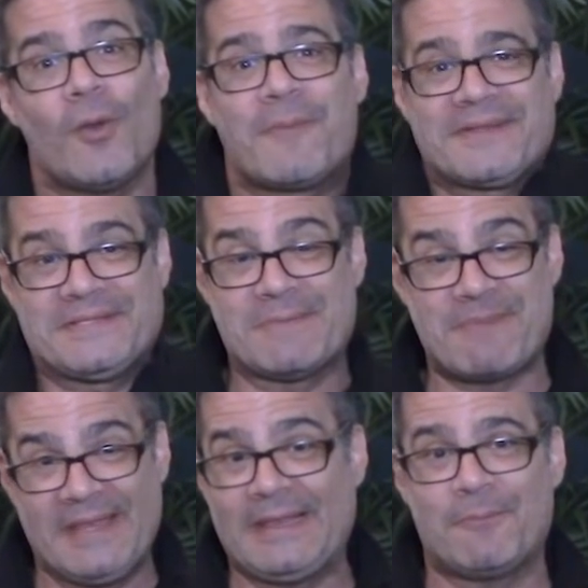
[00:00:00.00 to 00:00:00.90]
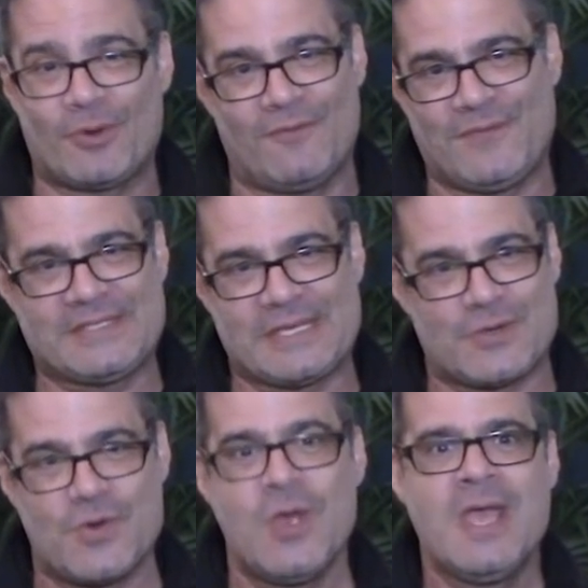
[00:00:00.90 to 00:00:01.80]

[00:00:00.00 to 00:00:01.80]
a los participantes por el físico.